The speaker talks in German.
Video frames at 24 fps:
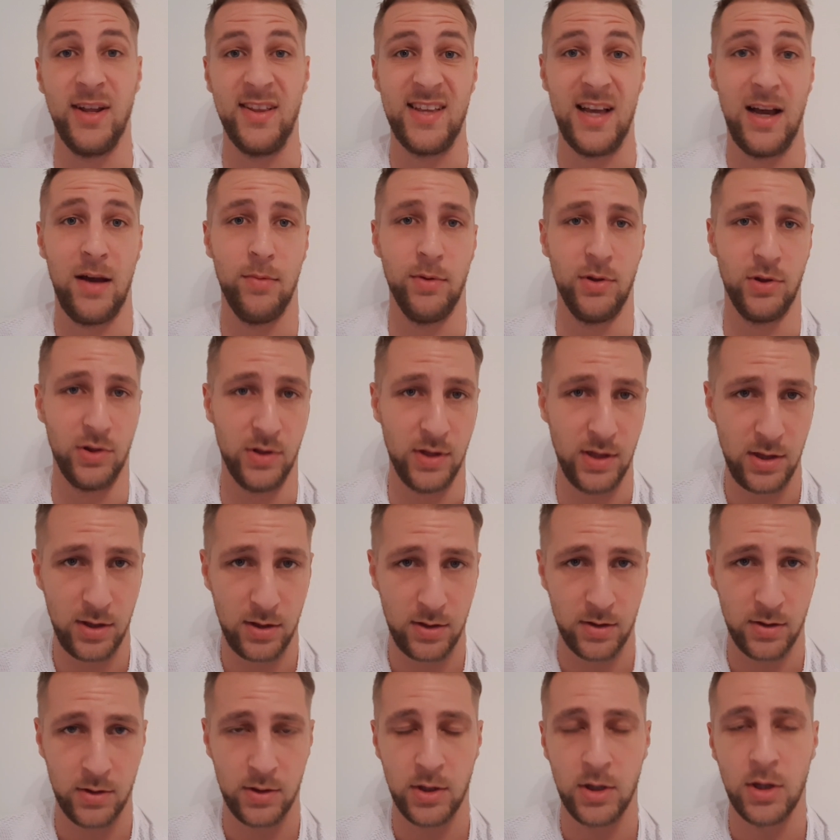das habe ich
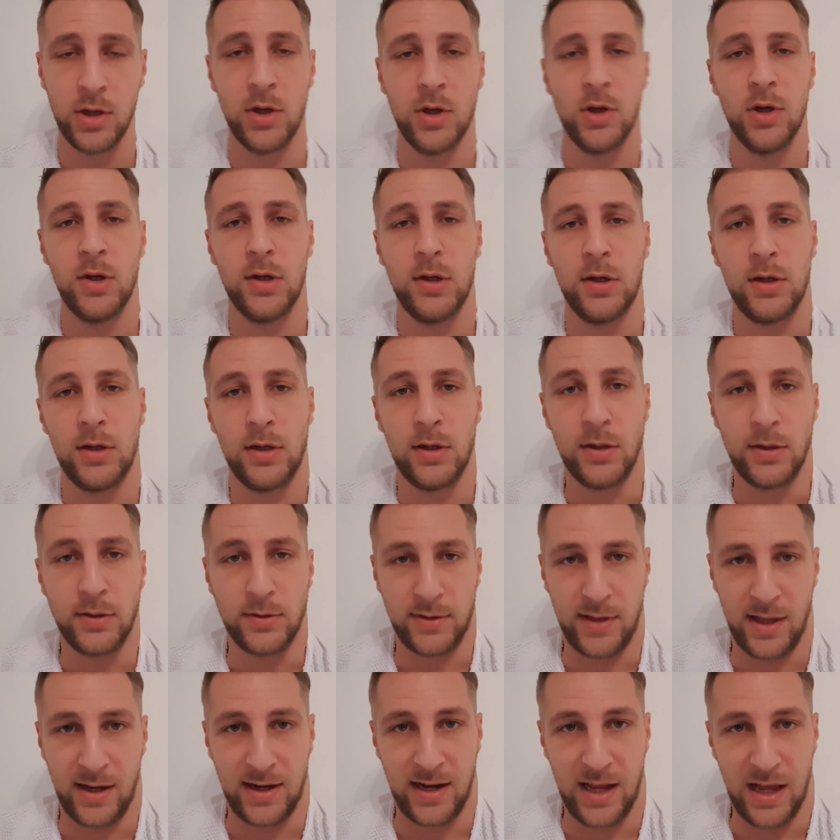nicht,
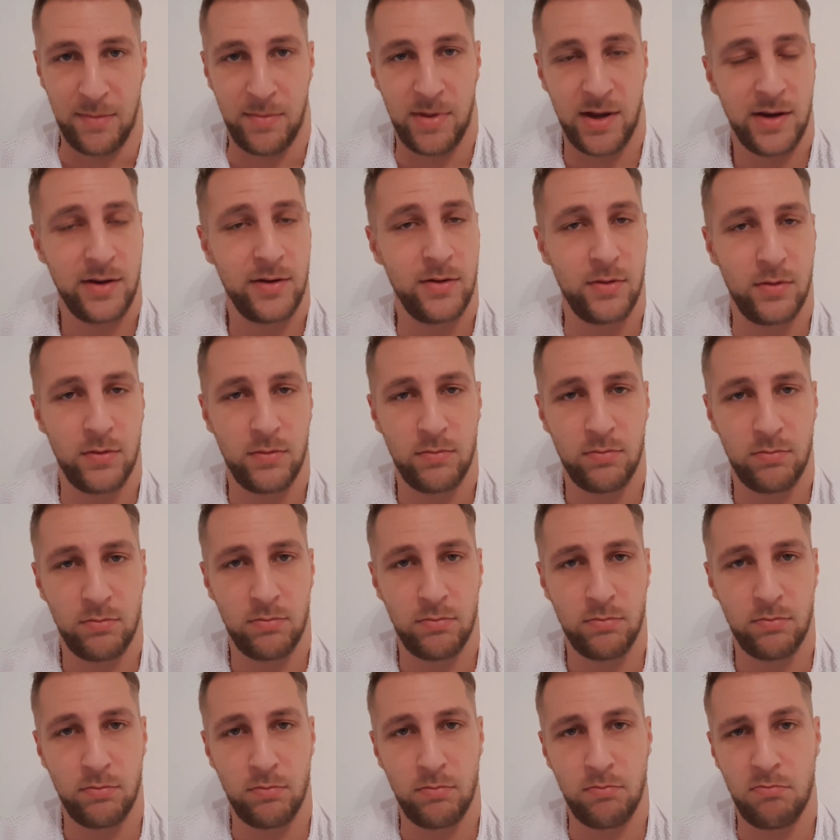dann kann man
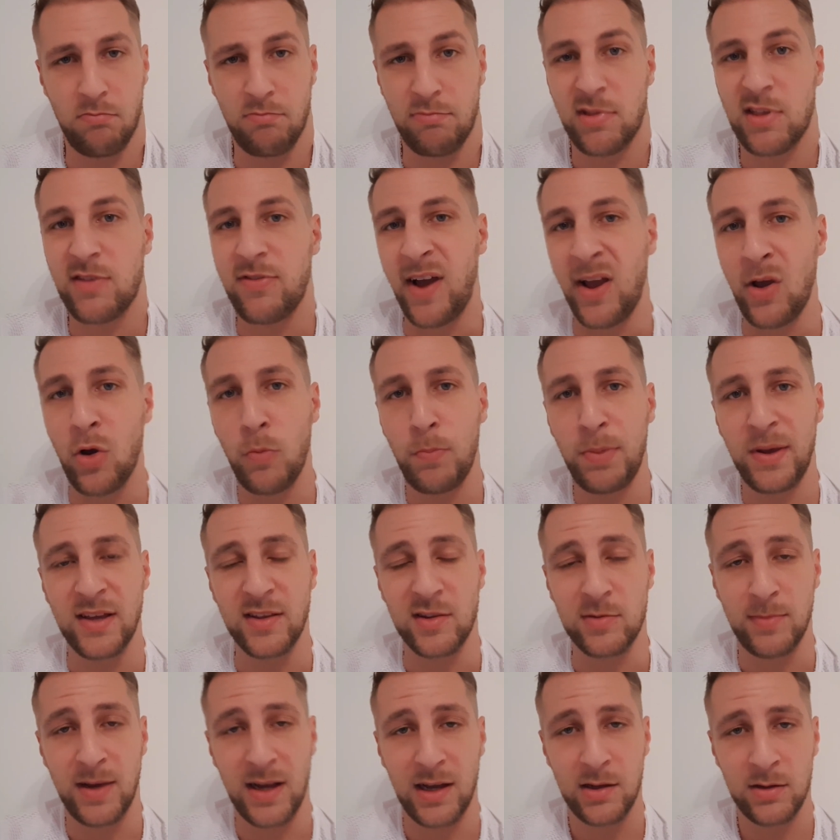zwei
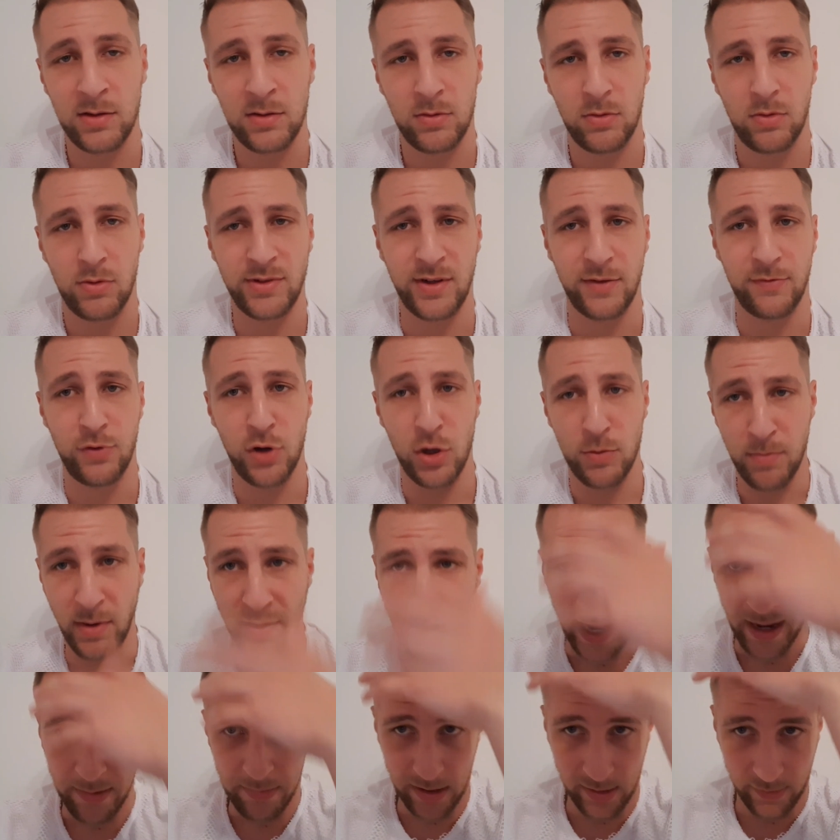OPs machen und dann füllt
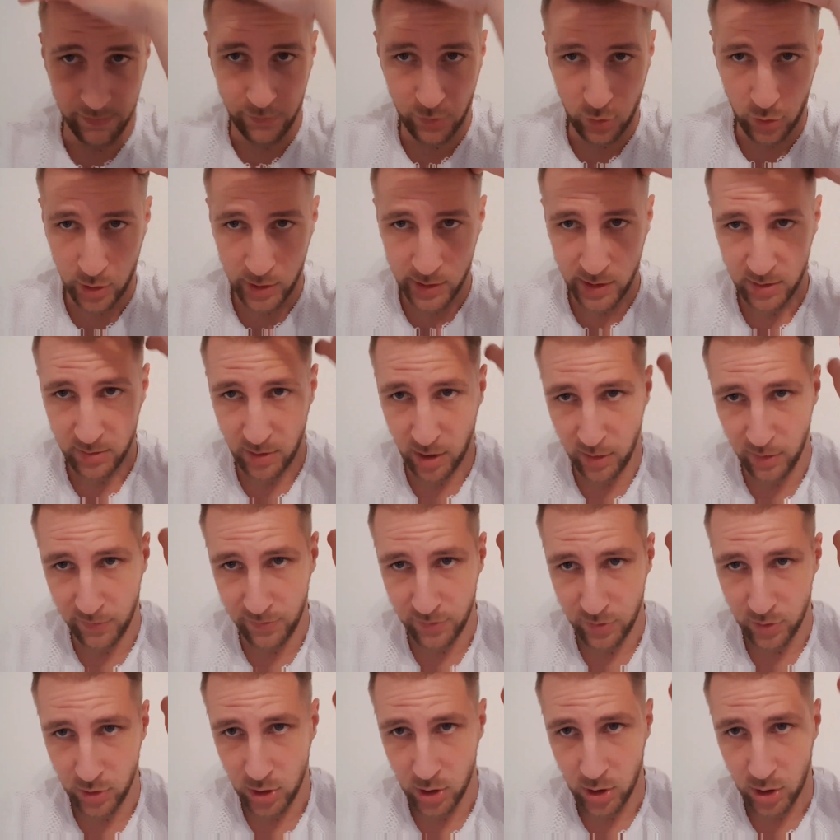man einmal vorne
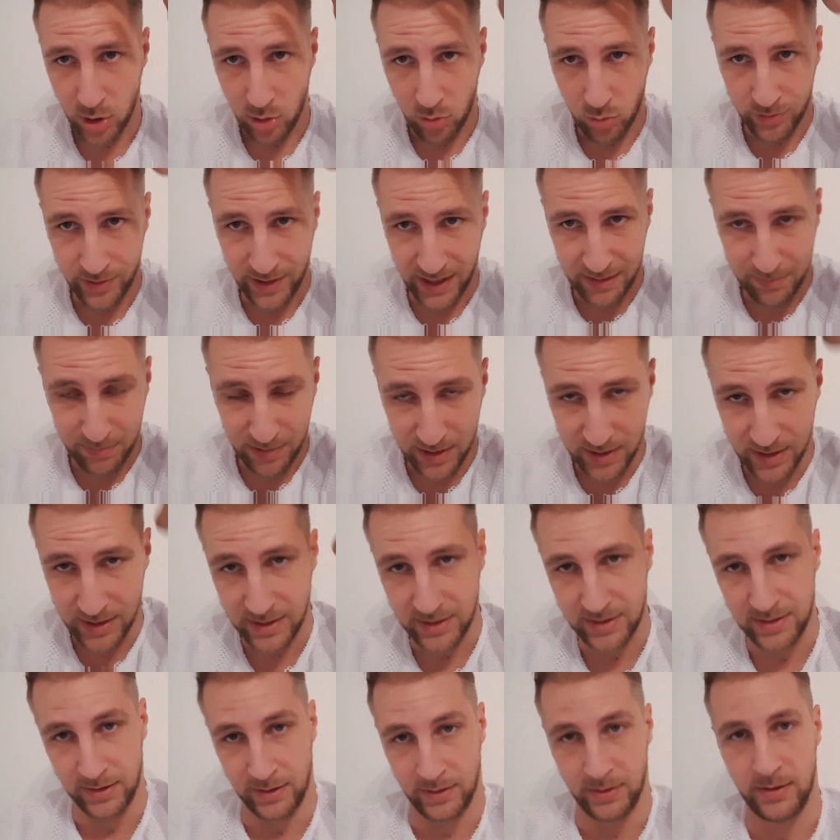auf und einmal
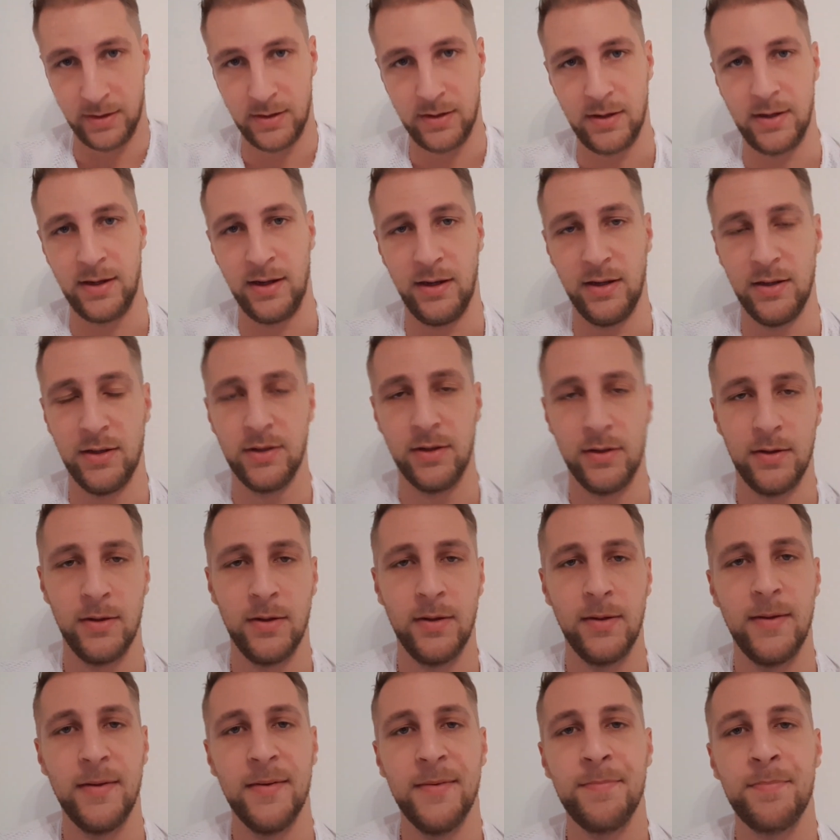hinten. Ja?
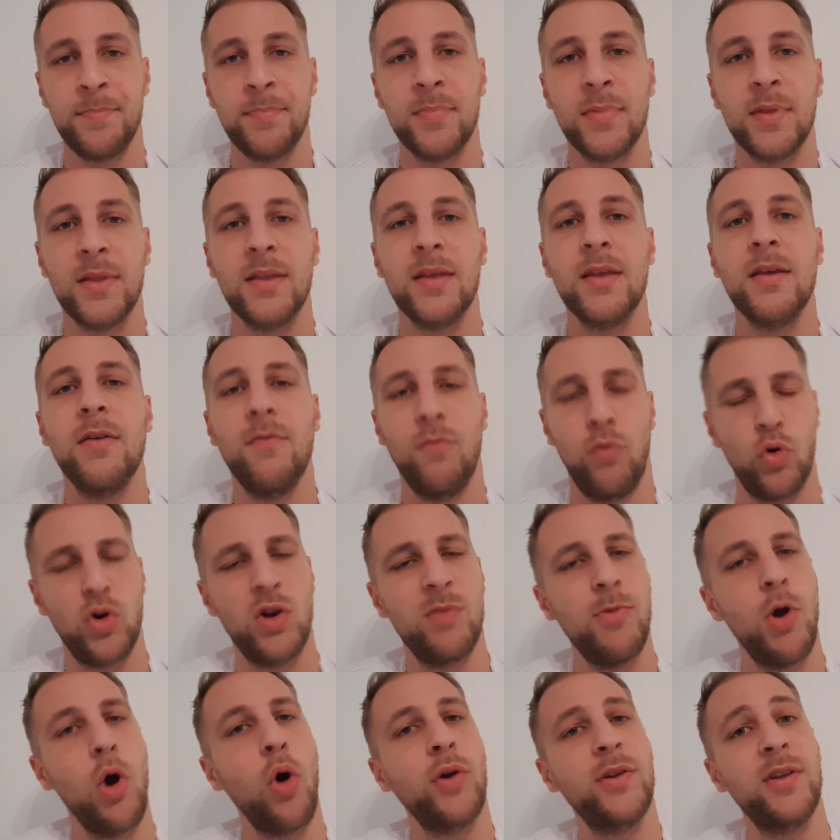
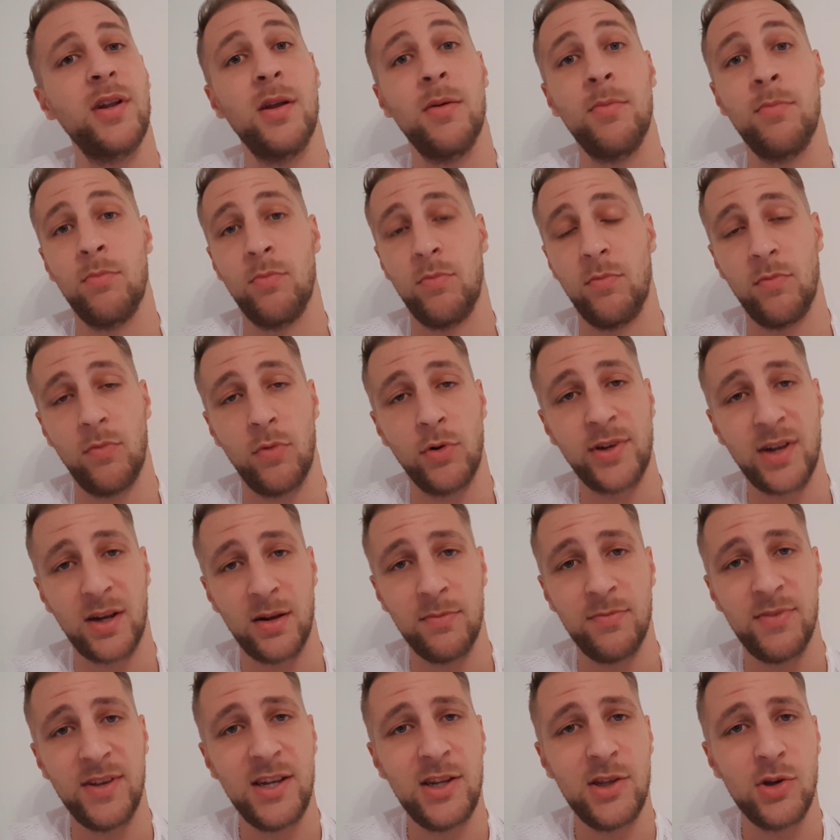Wurde mir auch unter einem
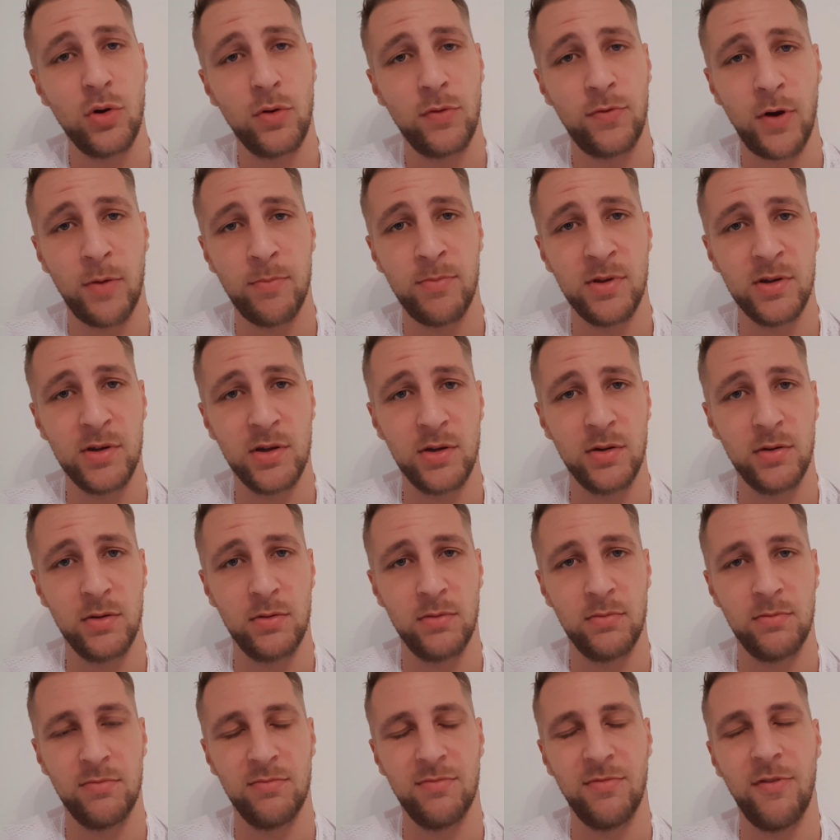unter Video von mir
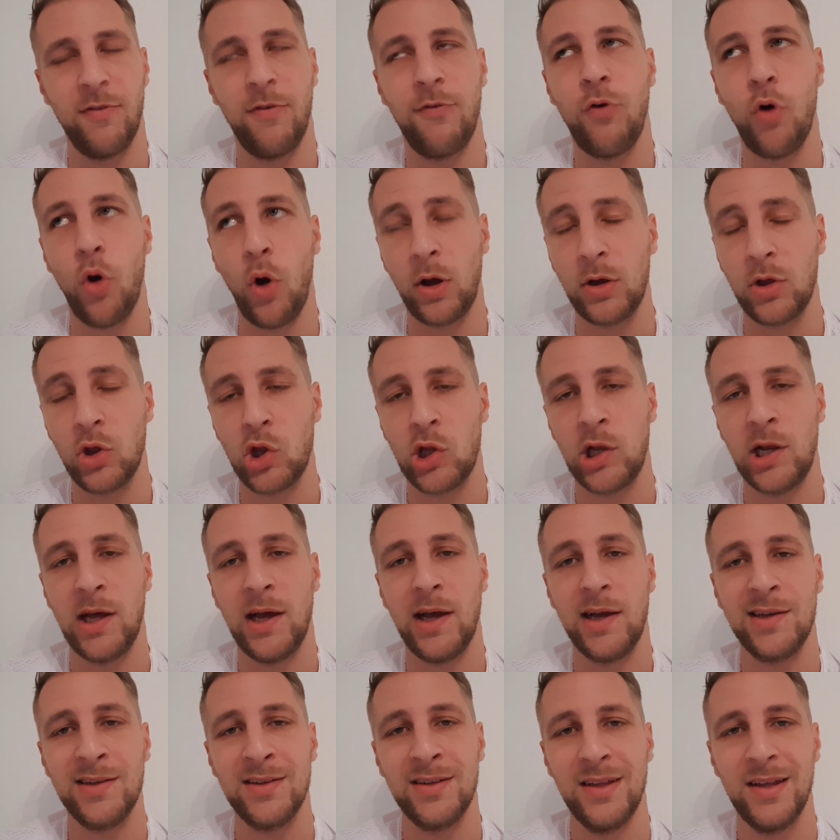
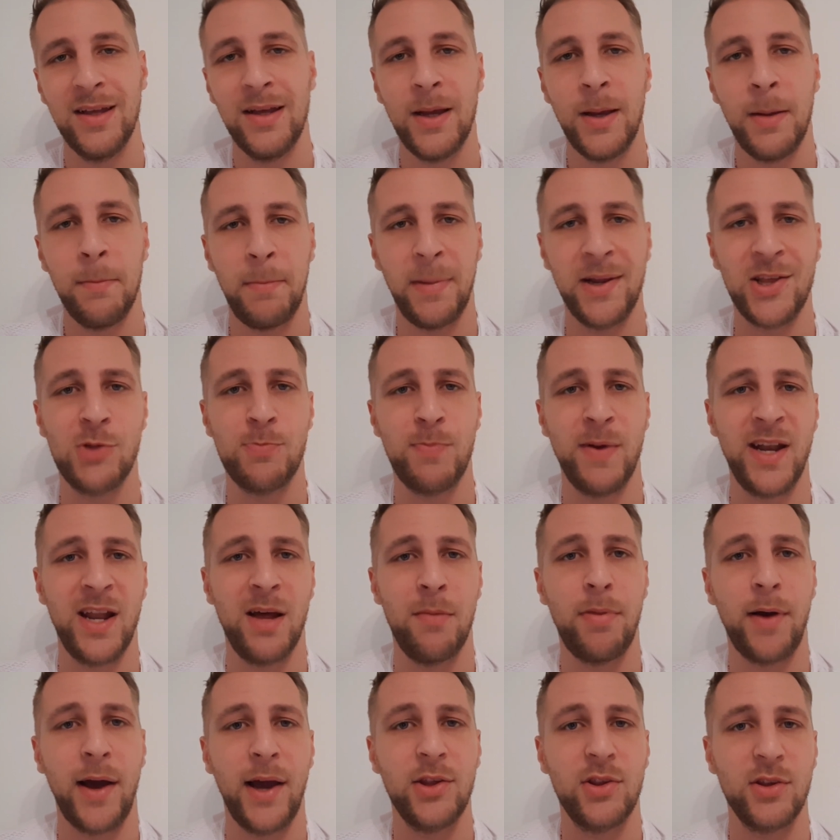vorgeschlagen. Mein
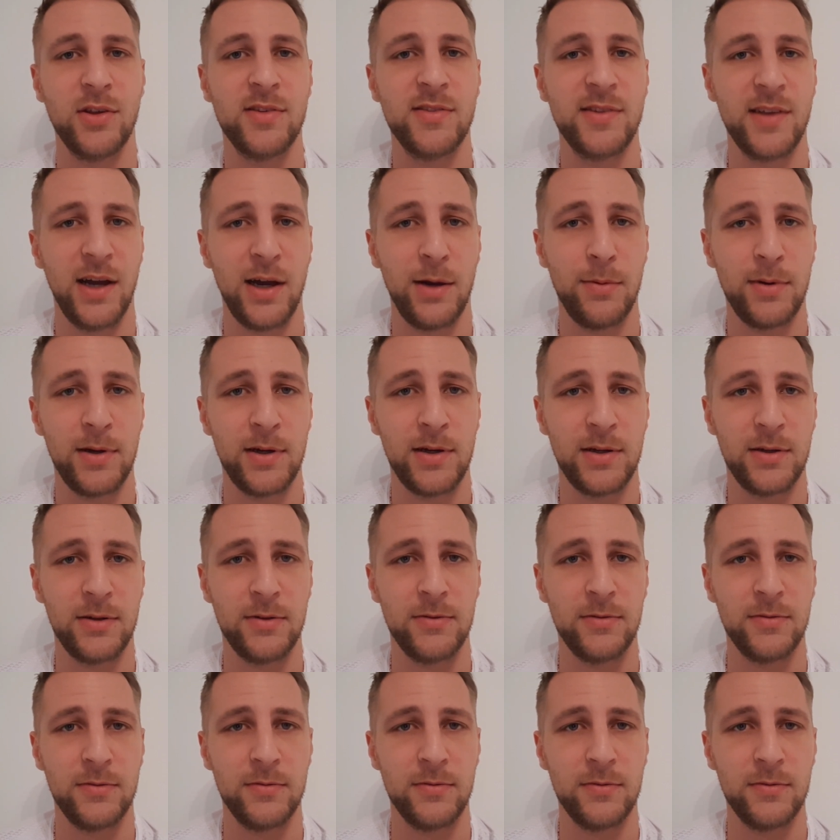Spenderbereich ist aber